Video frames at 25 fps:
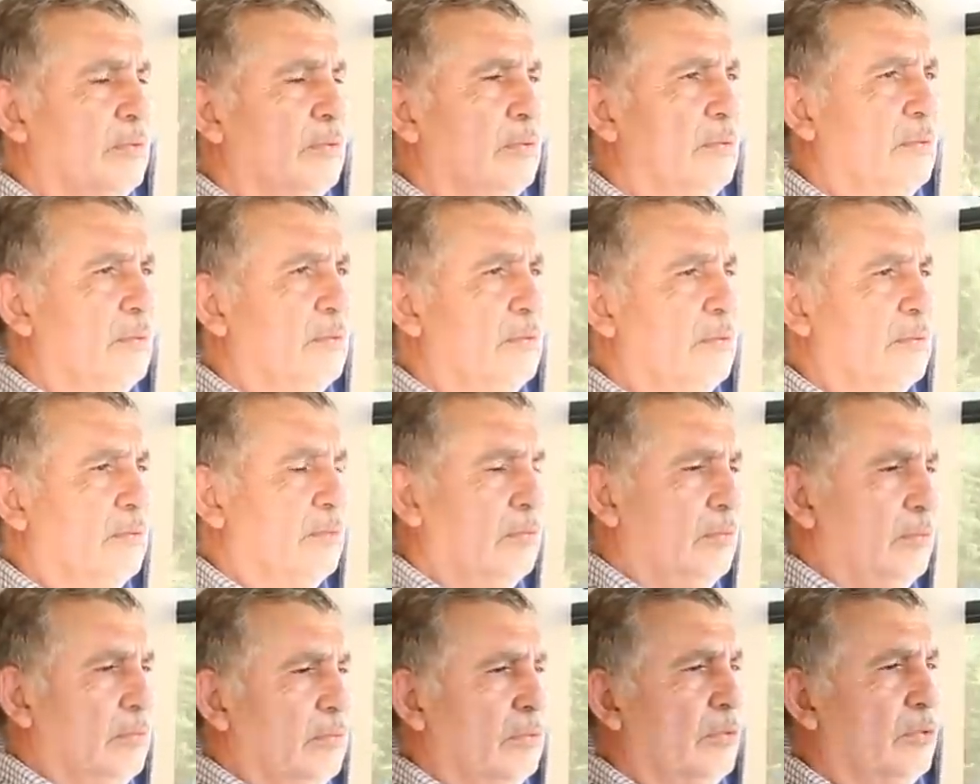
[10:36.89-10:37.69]
ну,
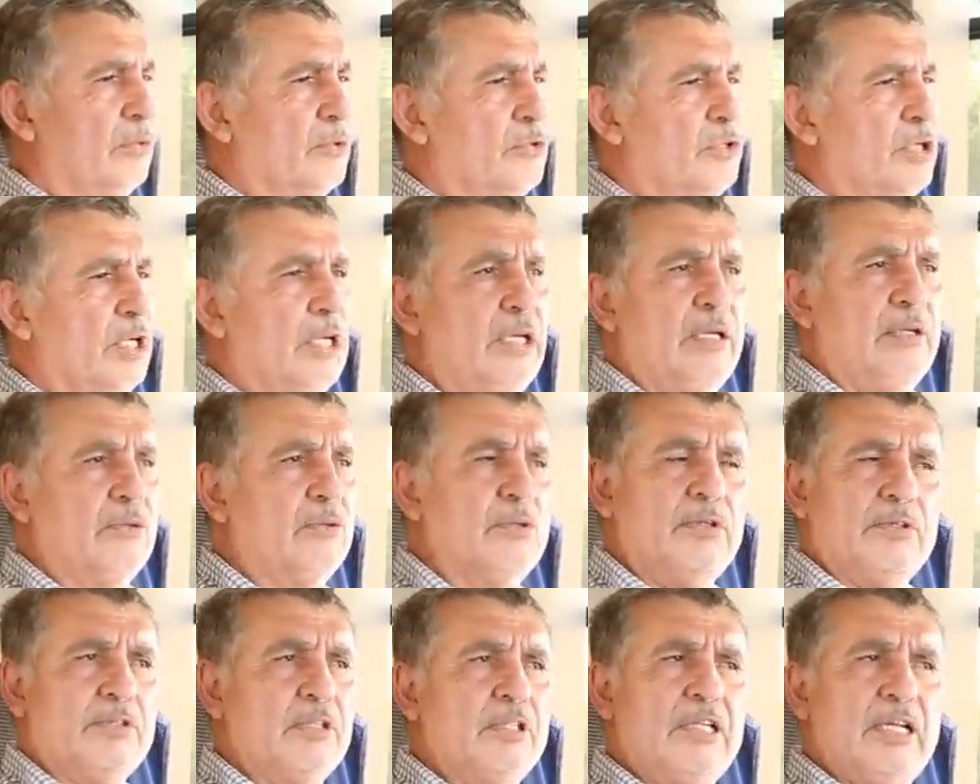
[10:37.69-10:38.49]
улучшений
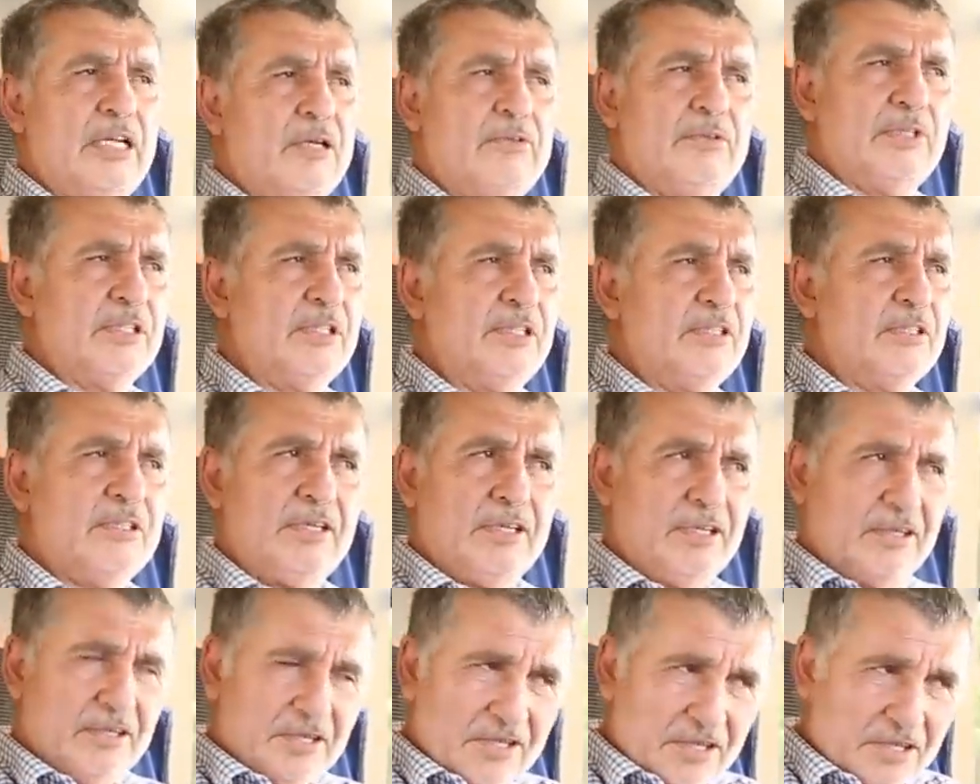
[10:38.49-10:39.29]
тоже для
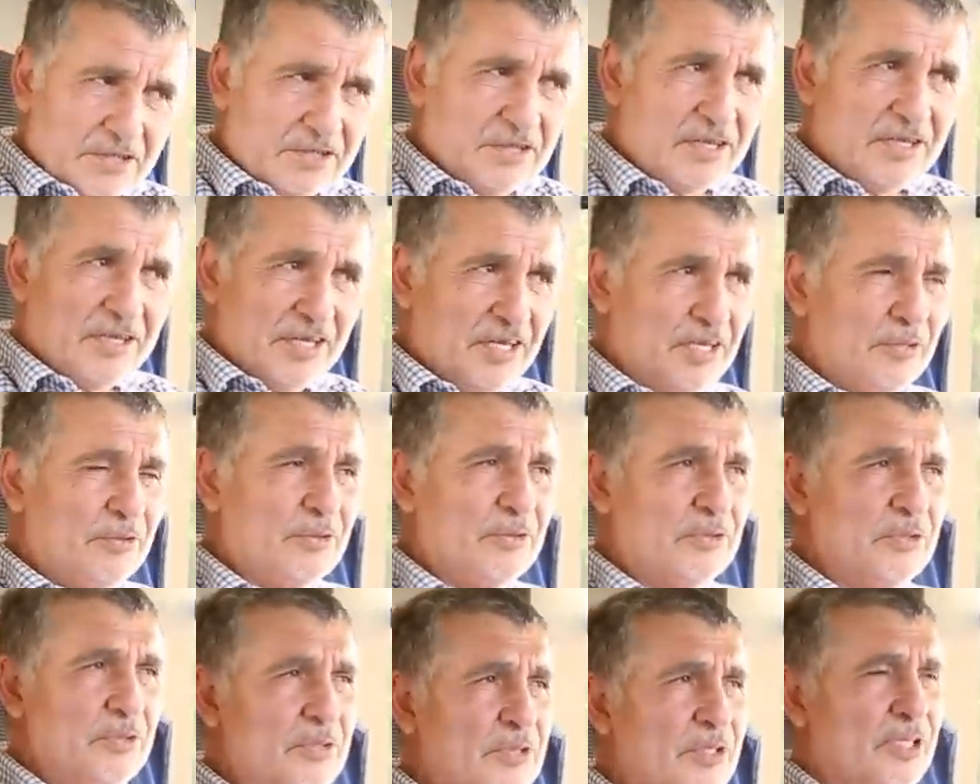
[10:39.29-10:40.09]
водителей, конечно,
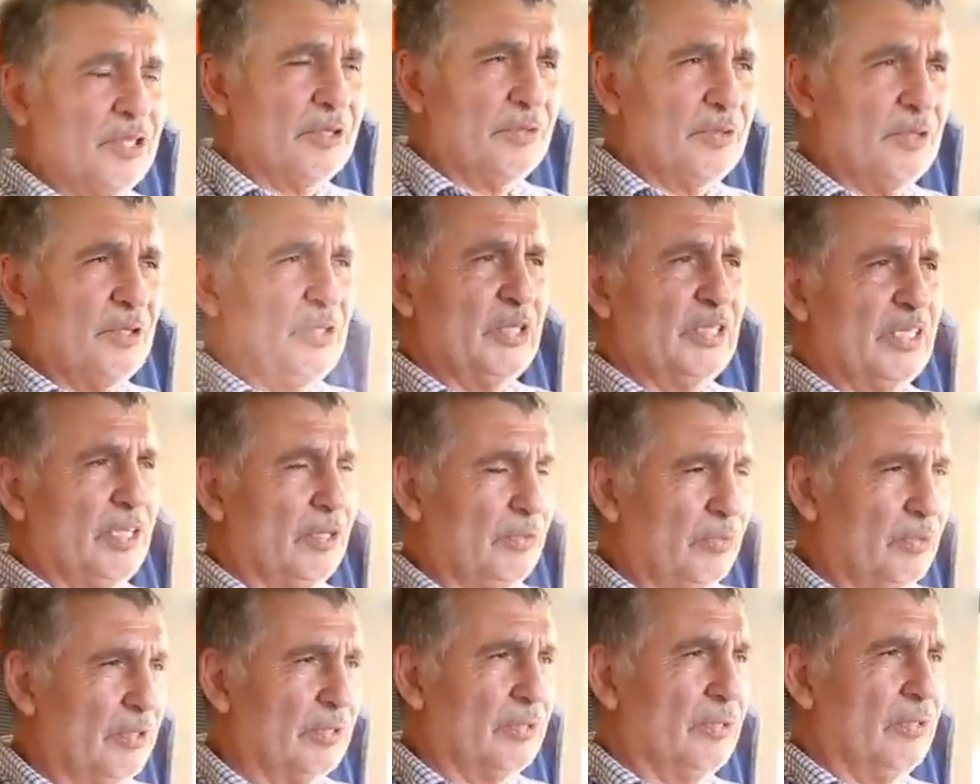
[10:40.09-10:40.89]
нету никакой
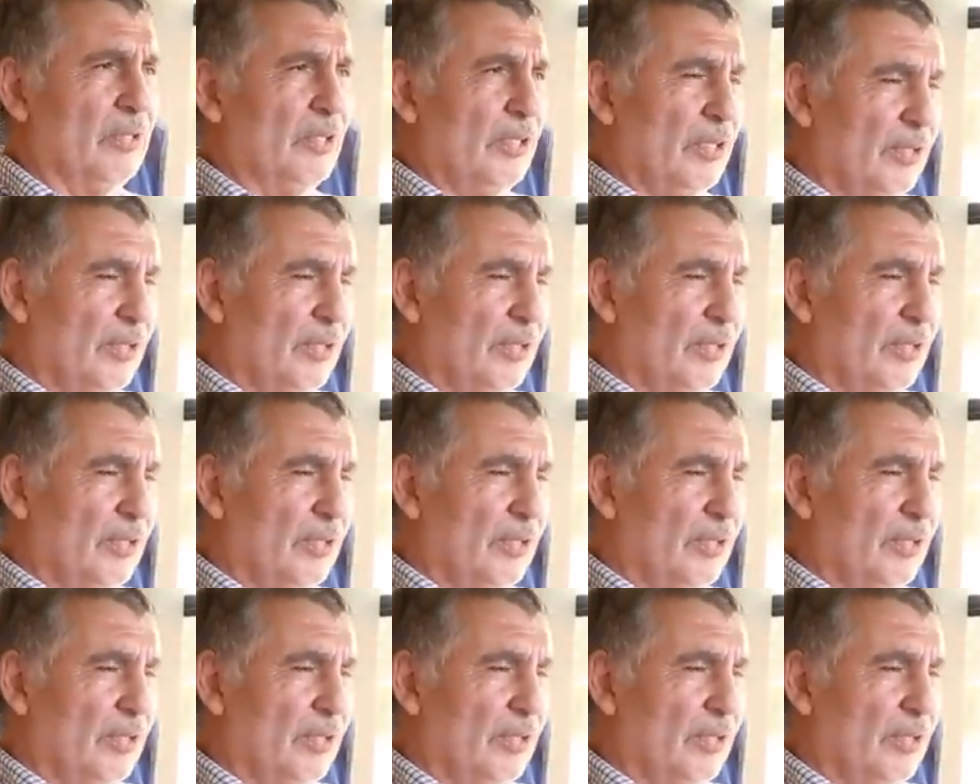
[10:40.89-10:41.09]
там вот,